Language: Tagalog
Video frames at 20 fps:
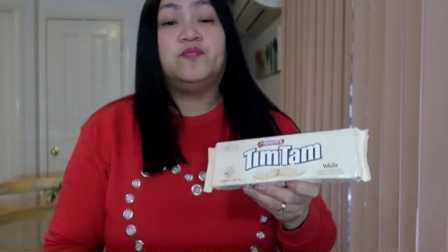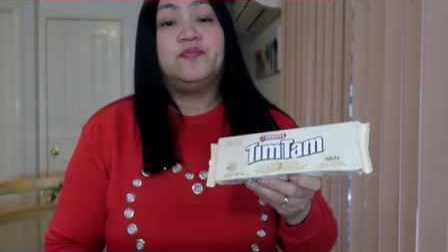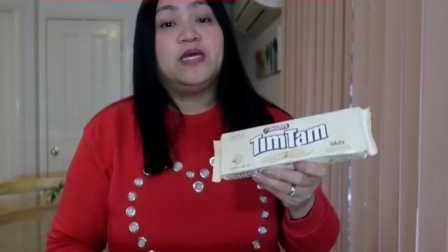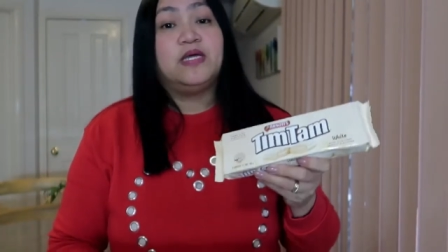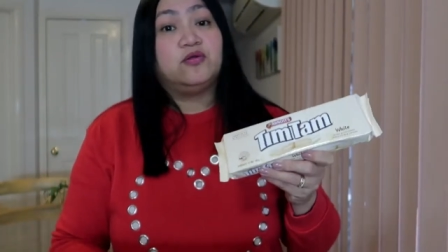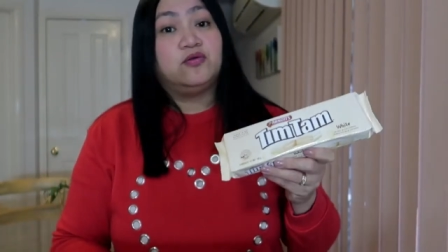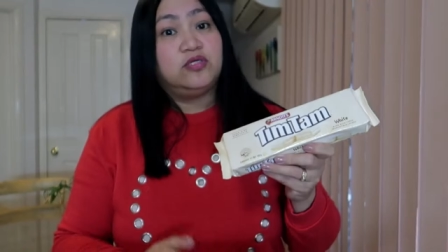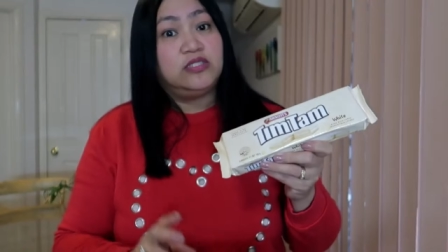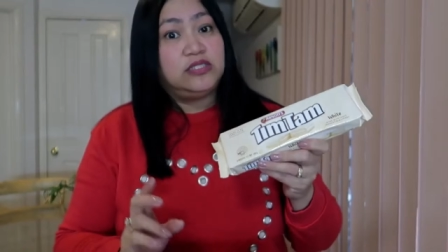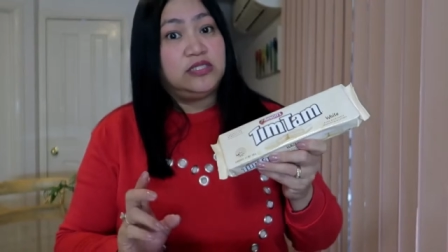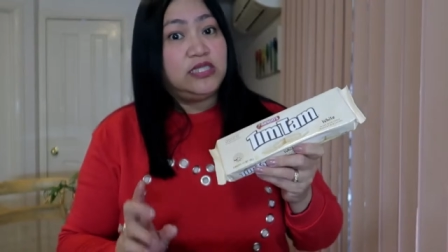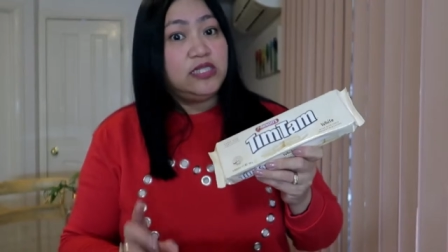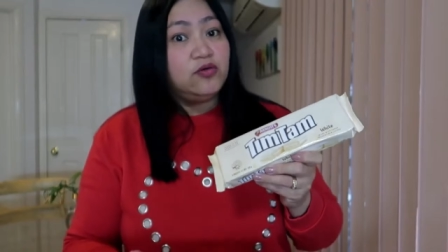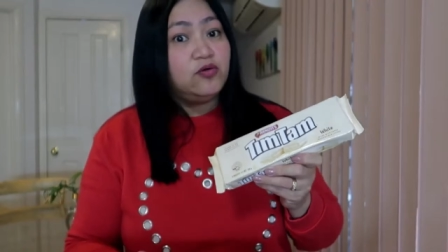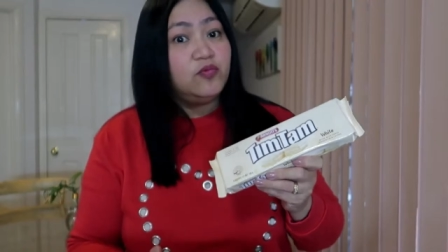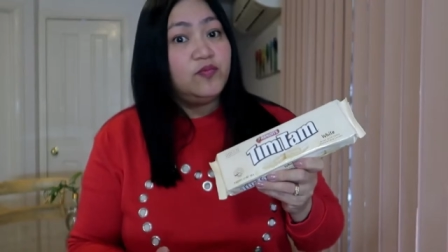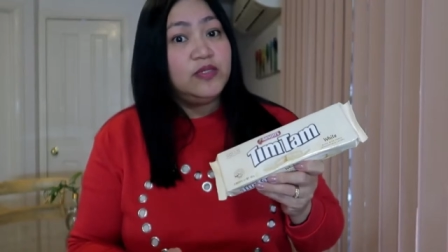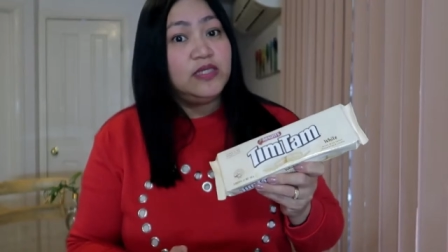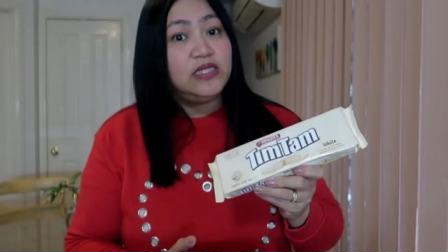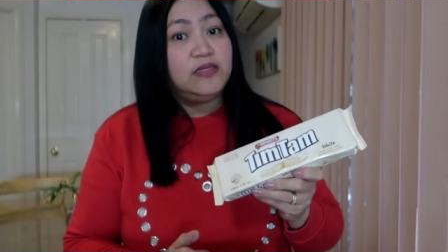Pero hindi
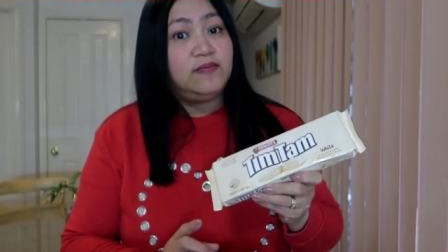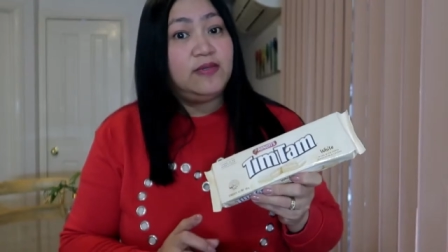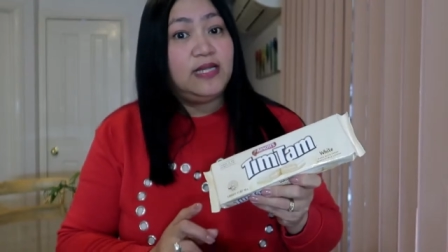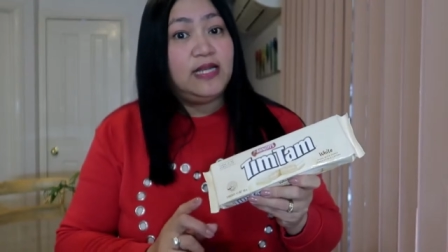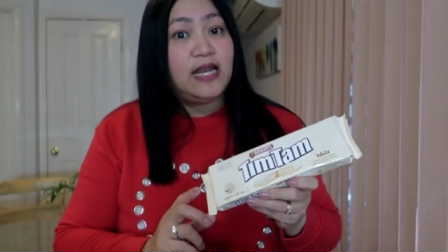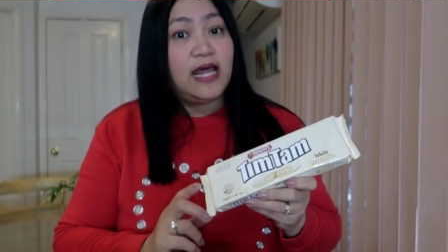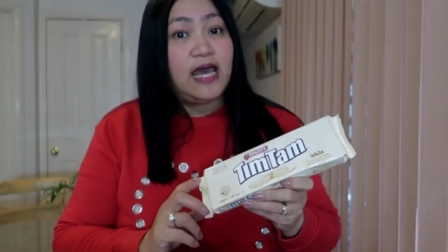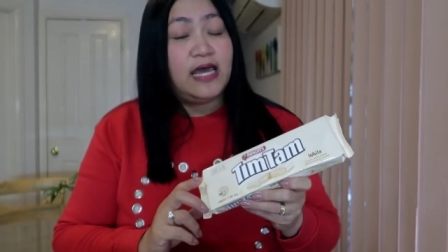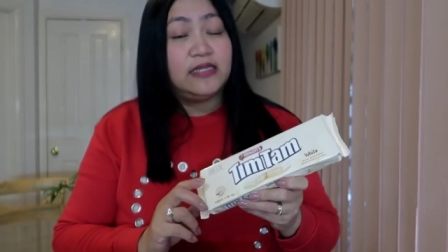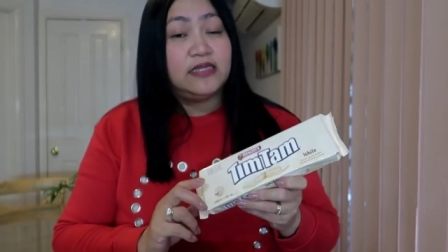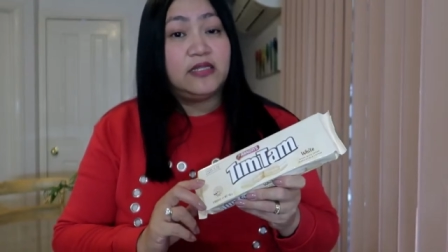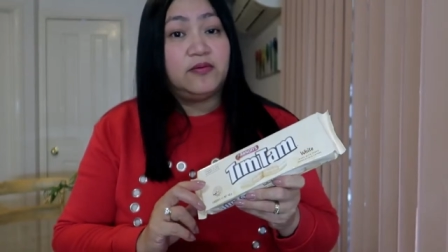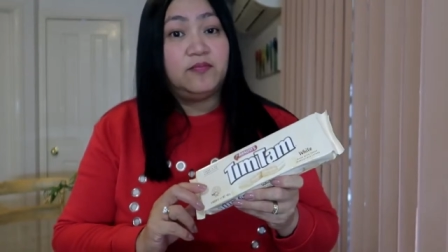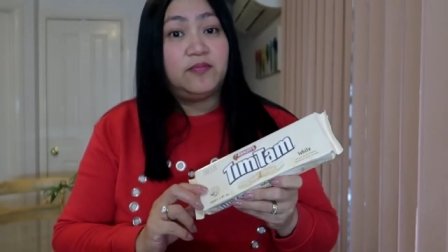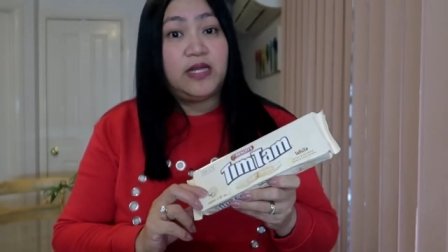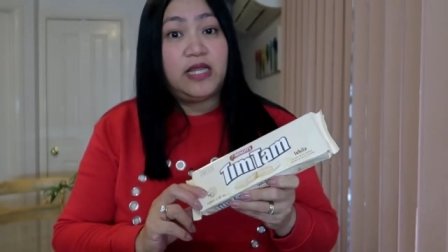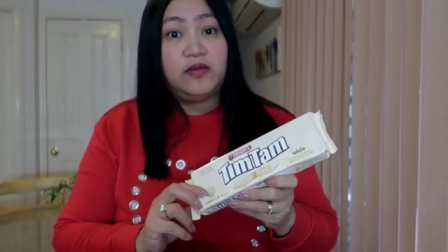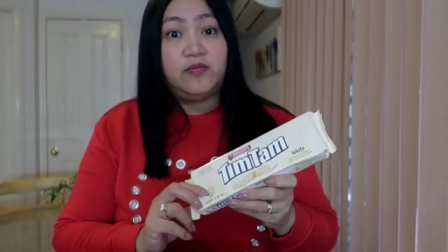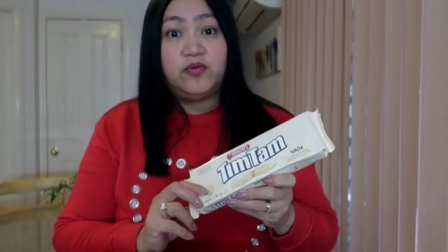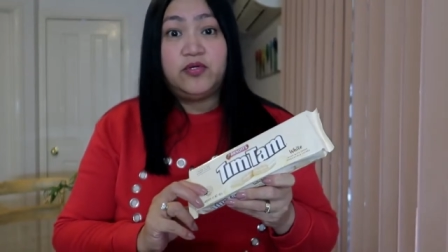ko binibili lahat
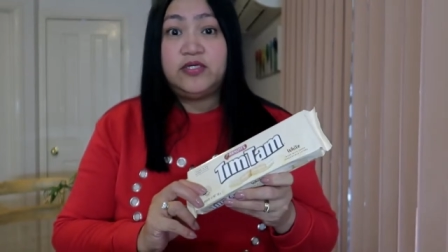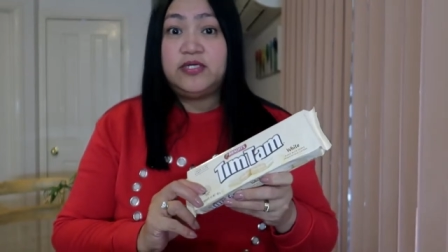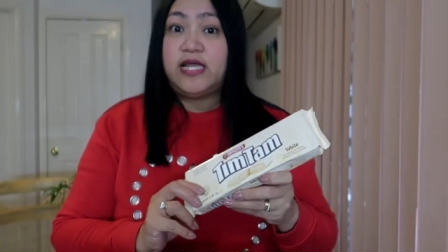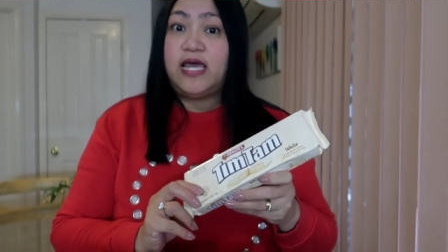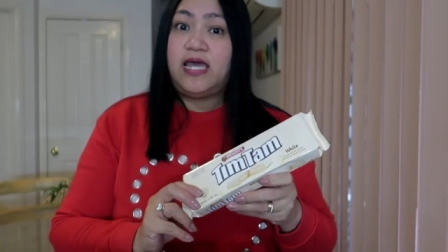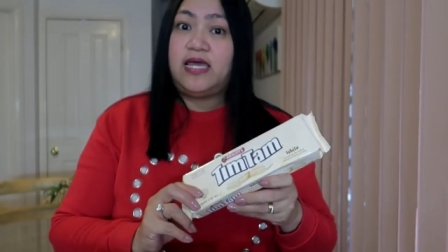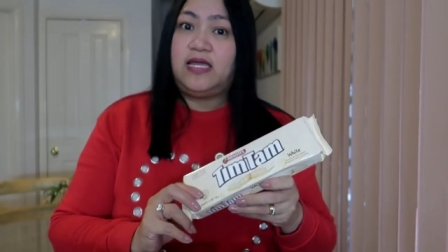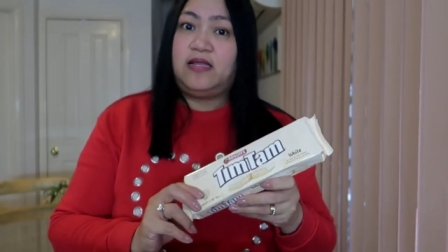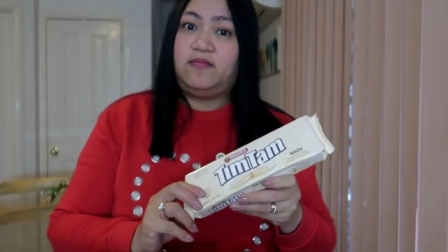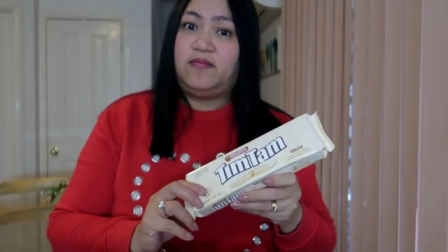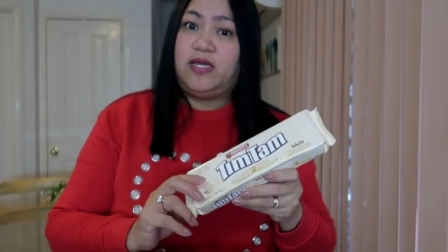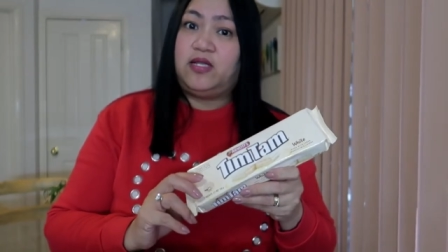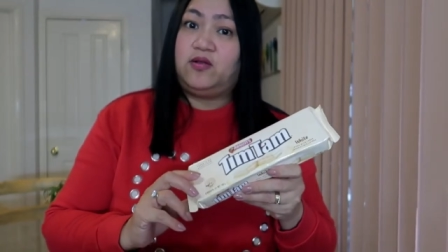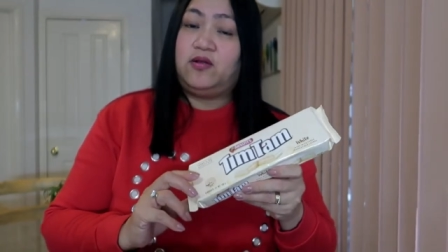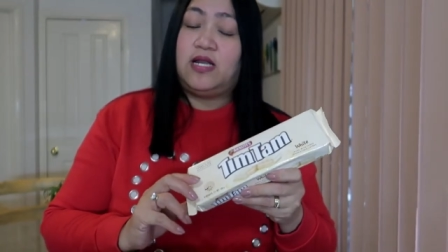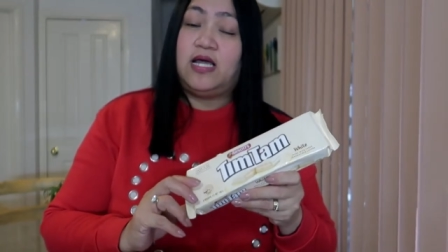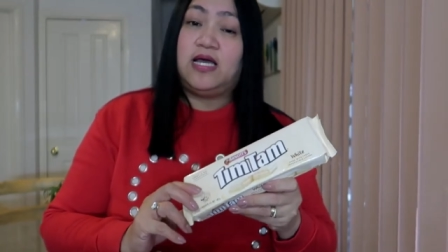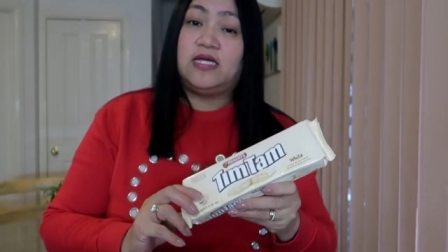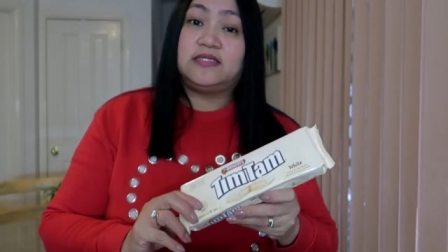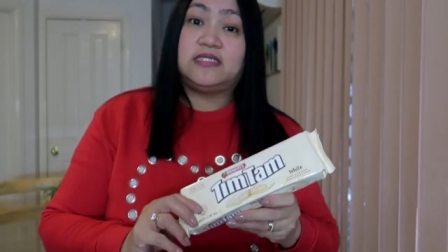ng flavor dahil
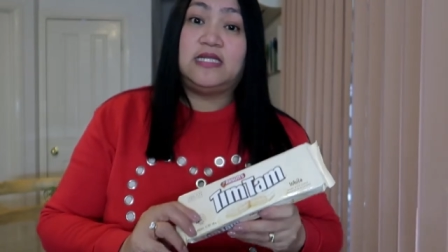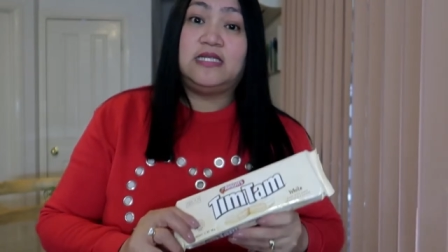meron lang